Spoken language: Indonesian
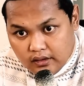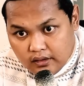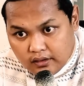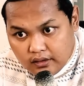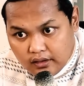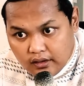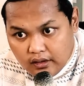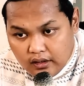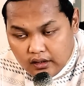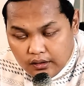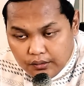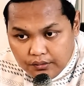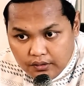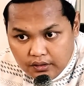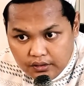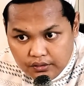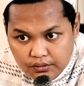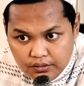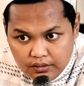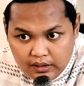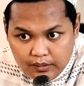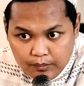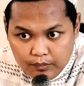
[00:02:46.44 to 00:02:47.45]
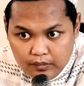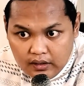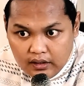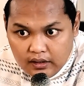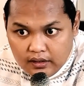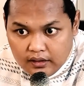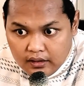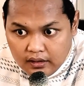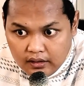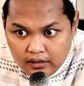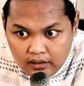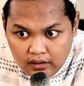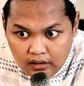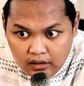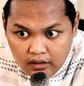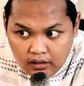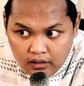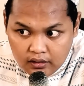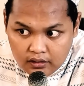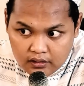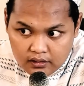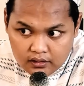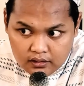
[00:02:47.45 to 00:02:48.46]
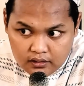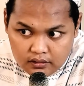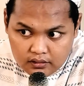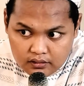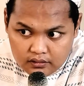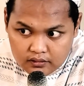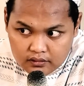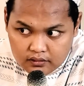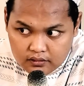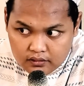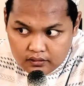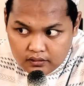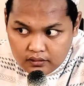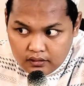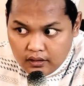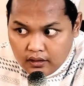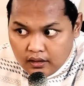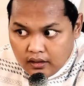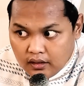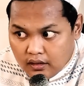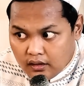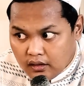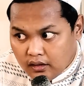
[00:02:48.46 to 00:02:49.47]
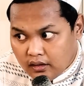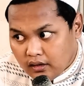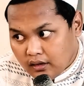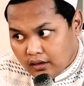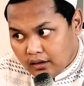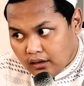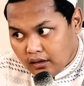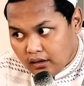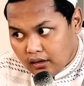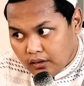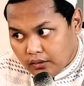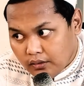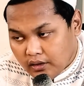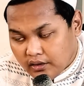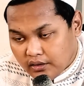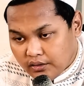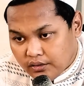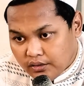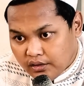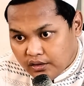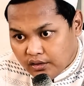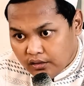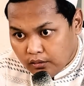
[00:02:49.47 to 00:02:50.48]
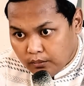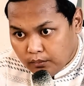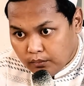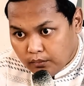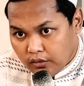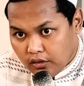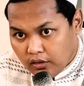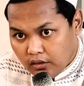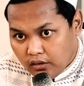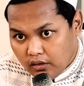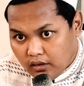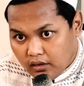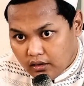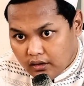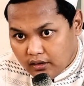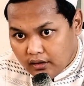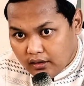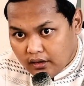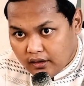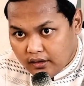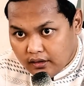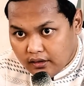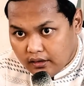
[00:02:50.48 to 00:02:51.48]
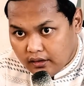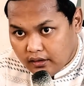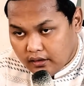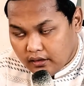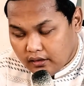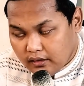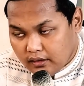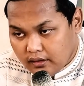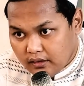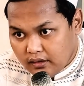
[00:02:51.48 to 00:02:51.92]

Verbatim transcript: Sekarang waktunya belajar. Ya, kalau waktunya ngobrol nanti